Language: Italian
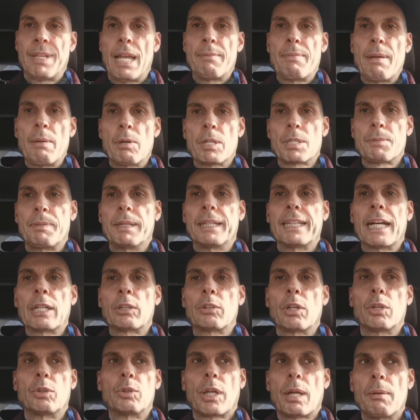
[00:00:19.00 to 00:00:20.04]
abbiamo
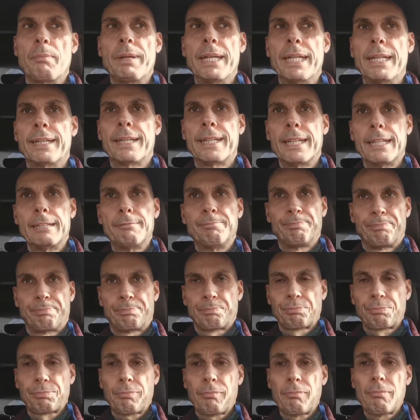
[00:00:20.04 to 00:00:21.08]
aspettato naturalmente
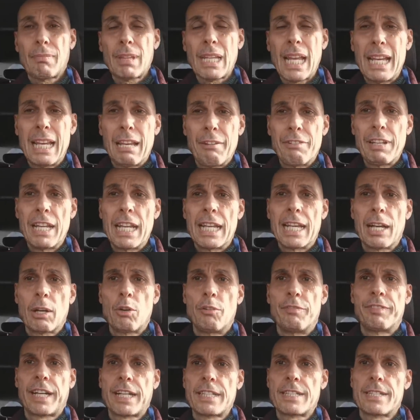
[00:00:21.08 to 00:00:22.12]
la fine della
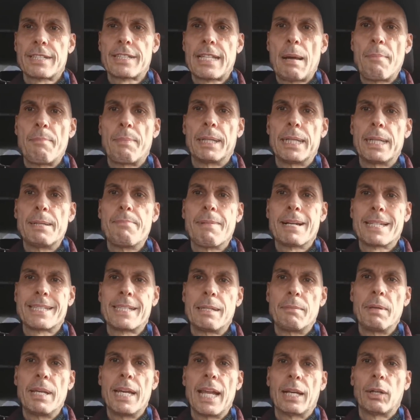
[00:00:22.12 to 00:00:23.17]
conferenza stampa di
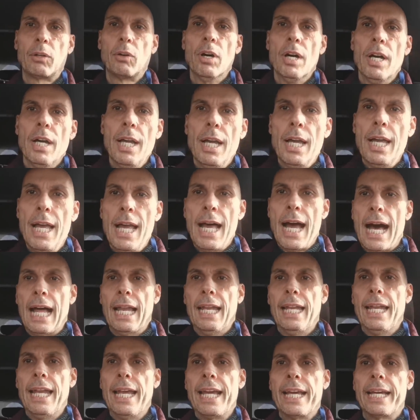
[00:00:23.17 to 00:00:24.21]
Massimiliano
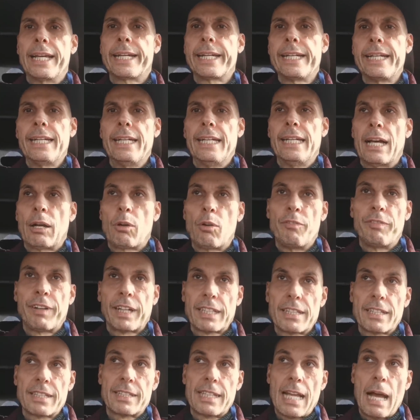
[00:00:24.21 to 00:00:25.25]
Allegri, la
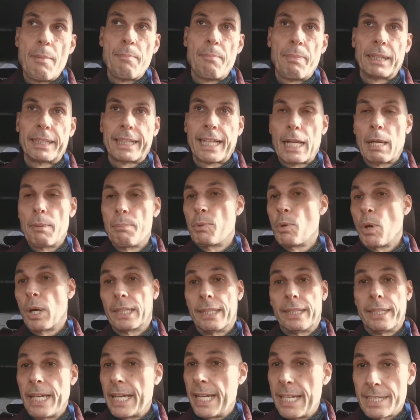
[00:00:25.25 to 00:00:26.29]
conferenza stampa tra le più
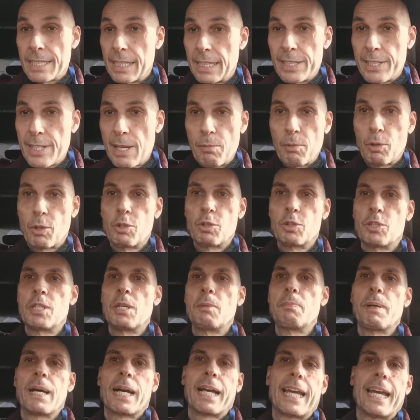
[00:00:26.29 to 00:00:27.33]
attese, diciamo
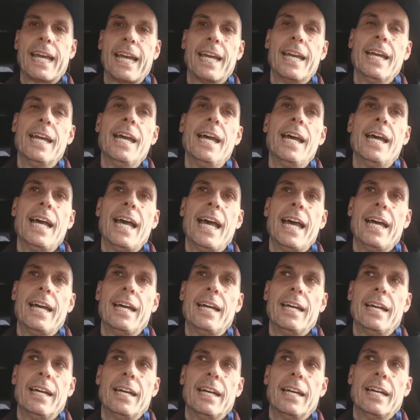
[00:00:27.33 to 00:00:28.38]
così, perché
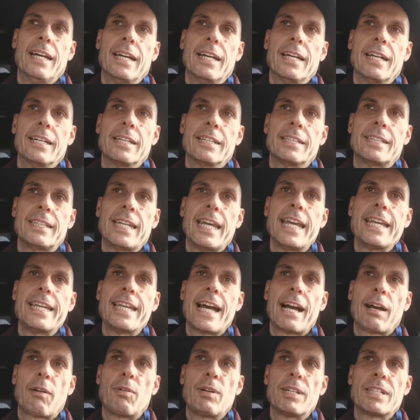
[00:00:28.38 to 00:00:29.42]
eh,
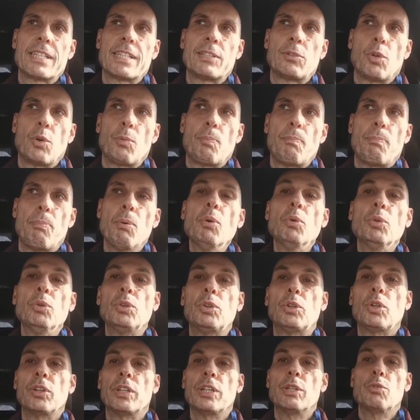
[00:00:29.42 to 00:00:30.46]
segna questo
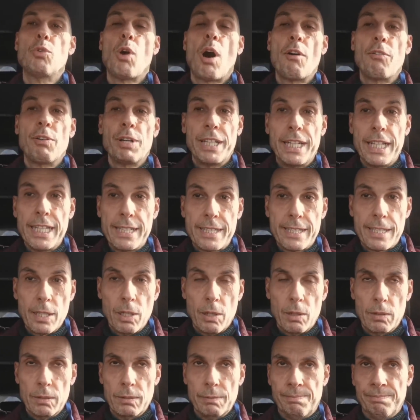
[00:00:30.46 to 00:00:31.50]
punto di nuovo
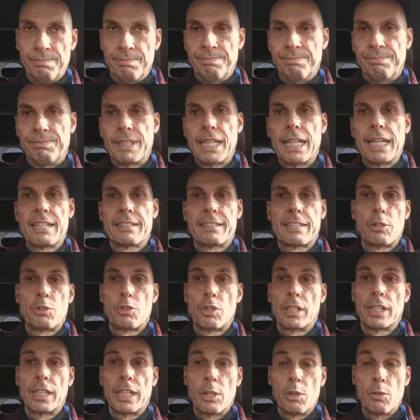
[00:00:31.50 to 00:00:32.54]
inizio della
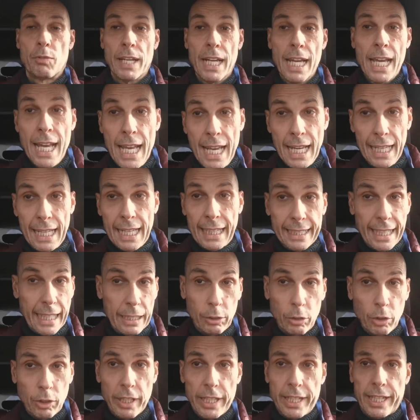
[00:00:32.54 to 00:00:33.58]
stagione della Juve. L'ha
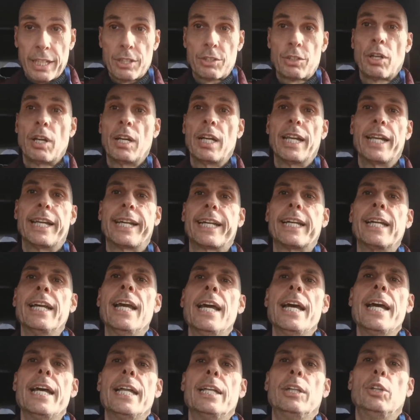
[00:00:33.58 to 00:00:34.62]
detto del resto Allegri,
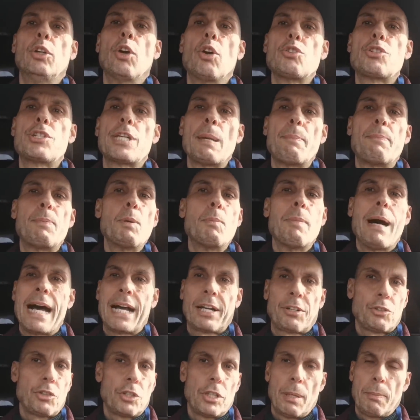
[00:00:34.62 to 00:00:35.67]
non c'è più
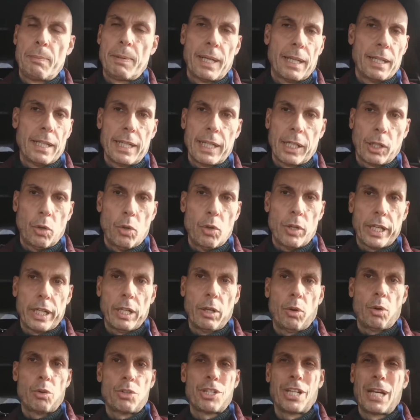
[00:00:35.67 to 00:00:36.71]
margine per l'errore
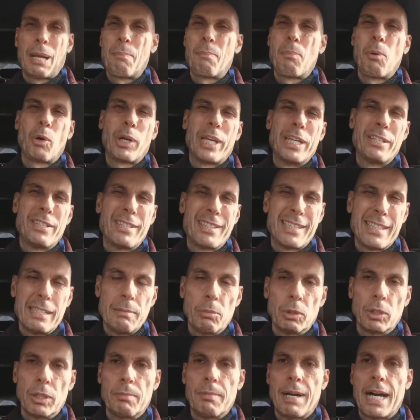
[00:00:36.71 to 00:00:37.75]
o ce n'è
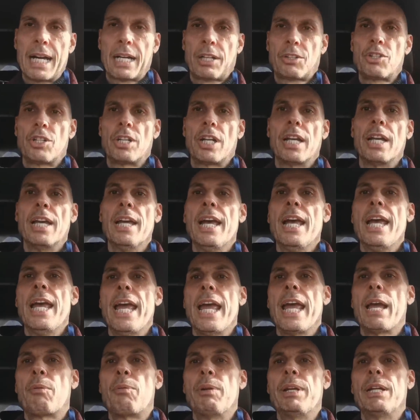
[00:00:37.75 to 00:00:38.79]
pochissimo di margine
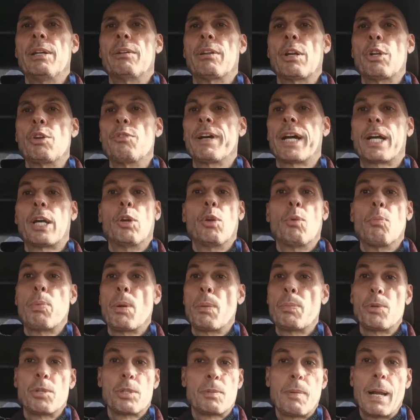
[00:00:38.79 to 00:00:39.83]
e quindi è una Juve che non
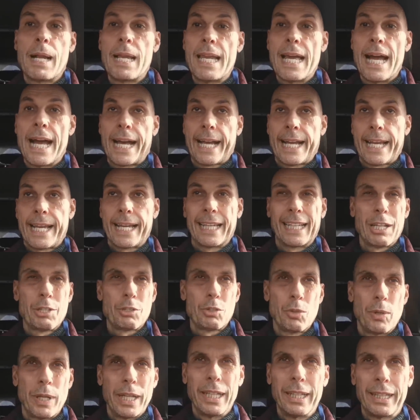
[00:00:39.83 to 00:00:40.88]
può più sbagliare, che
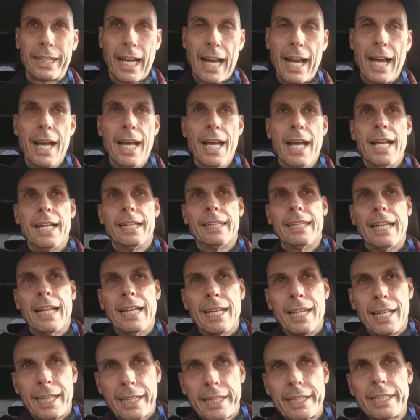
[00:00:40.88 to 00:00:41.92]
adesso entra
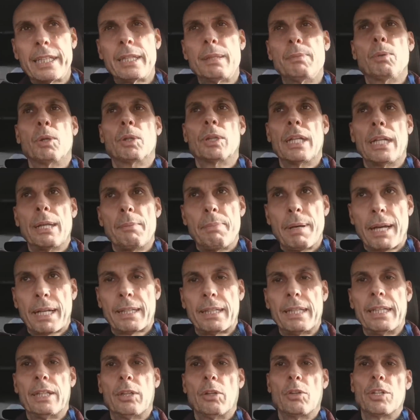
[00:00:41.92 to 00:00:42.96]
nel ritmo delle
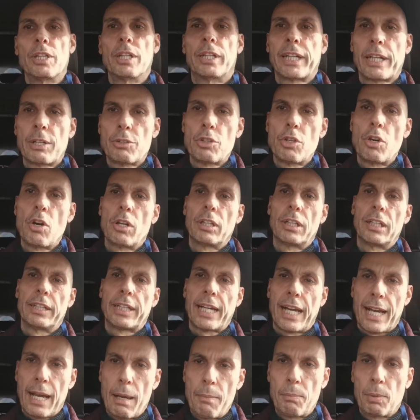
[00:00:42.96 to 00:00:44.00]
partite ogni tre giorni
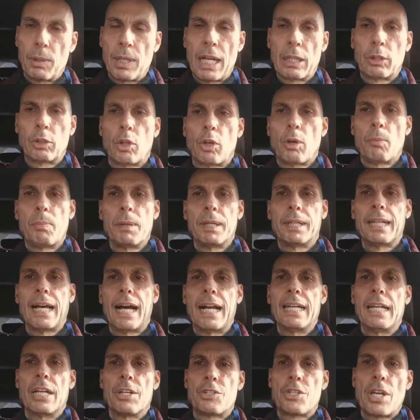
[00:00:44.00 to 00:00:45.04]
tra campionato, Coppa
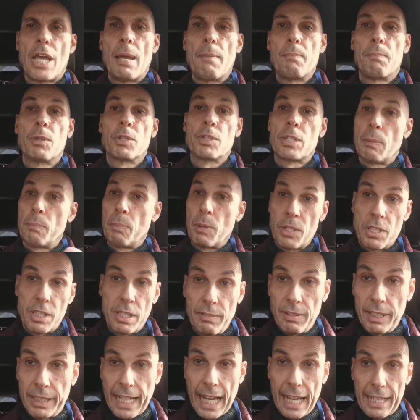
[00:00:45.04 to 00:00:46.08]
Italia, Champions e poi
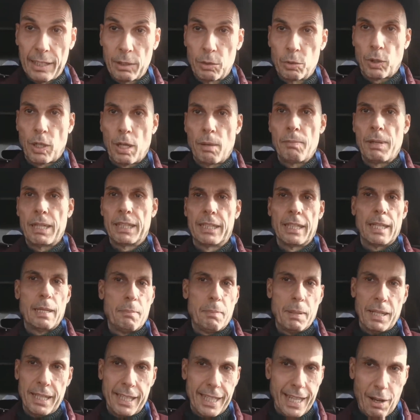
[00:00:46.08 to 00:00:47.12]
si vedrà, naturalmente
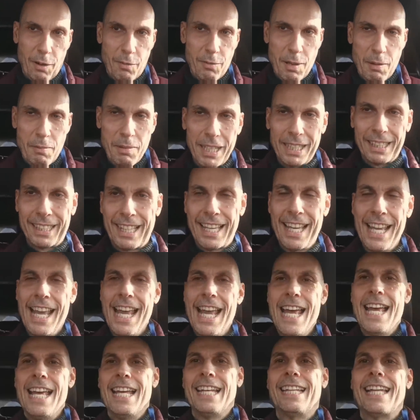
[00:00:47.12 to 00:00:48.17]
dipenderà ovviamente
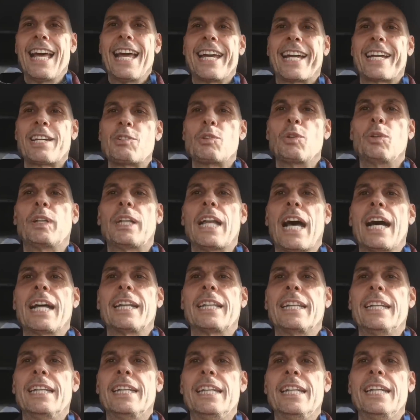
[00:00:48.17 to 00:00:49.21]
dai
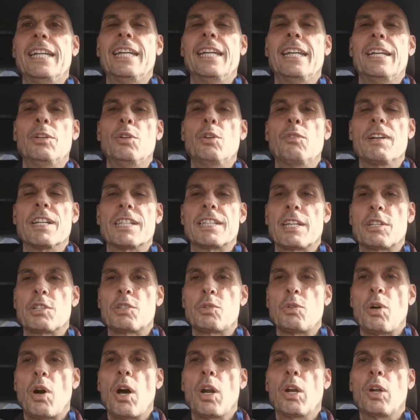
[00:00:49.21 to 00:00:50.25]
risultati di Juve
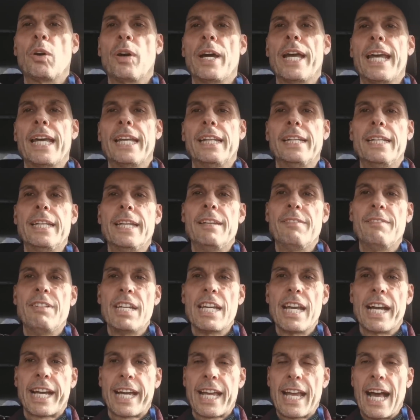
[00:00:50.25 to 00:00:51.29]
Sassuolo e di
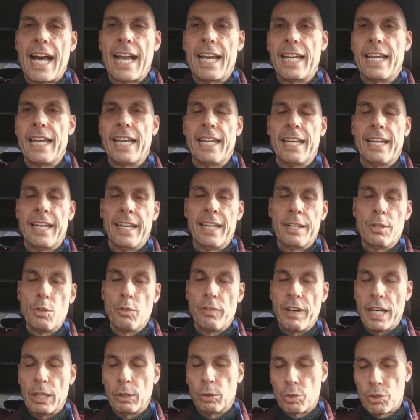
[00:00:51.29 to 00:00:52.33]
Villarreal eh,
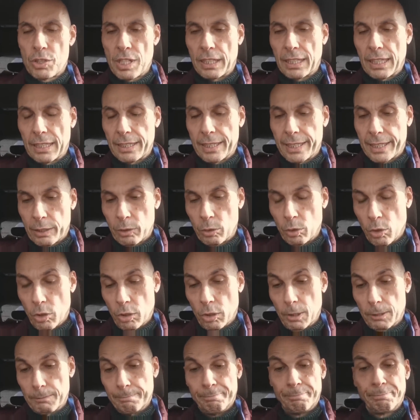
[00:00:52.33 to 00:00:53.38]
Juventus andata e
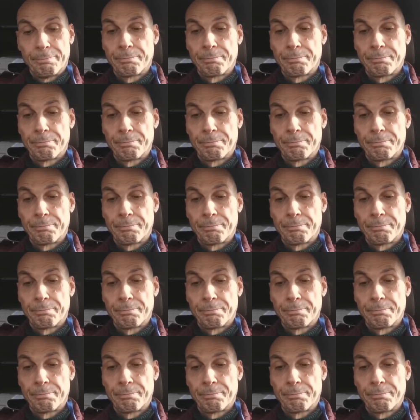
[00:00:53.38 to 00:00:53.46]
ritorno